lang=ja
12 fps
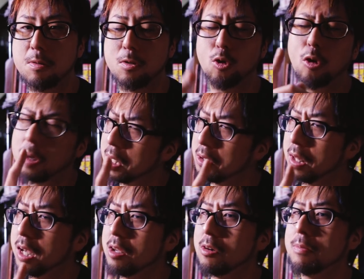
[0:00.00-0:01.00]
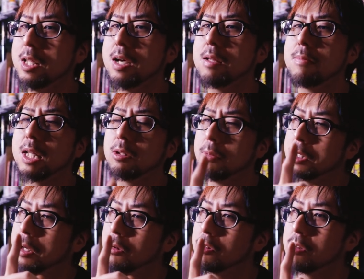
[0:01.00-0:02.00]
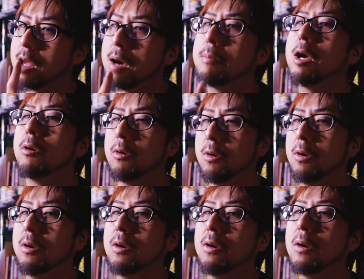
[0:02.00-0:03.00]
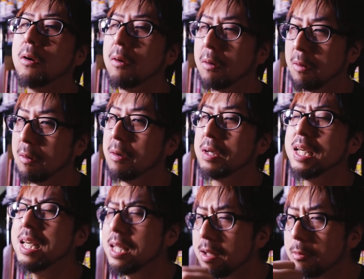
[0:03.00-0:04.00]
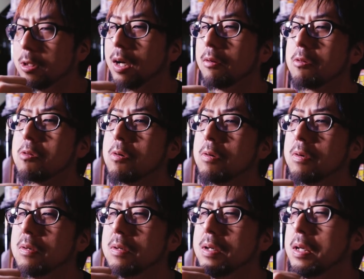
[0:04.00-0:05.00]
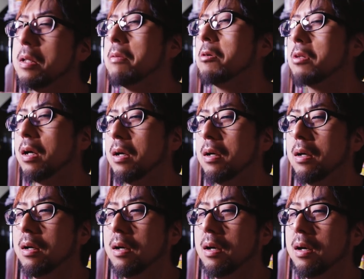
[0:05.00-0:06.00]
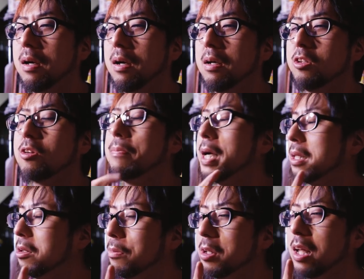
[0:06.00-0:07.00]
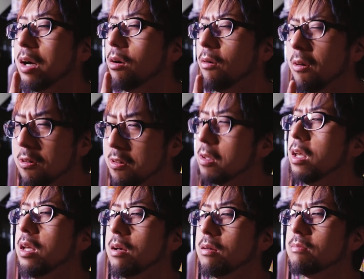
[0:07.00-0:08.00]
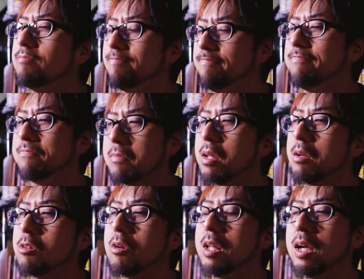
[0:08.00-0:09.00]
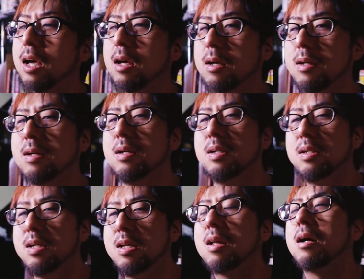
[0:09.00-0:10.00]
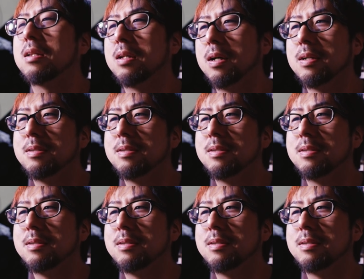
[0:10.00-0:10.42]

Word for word: 動画の内容を見ないでバットボタン押すのやめよ。いいねボタン押そう。いいねボタン。ちょっとバットボタン多すぎ。それだけ言いたかった。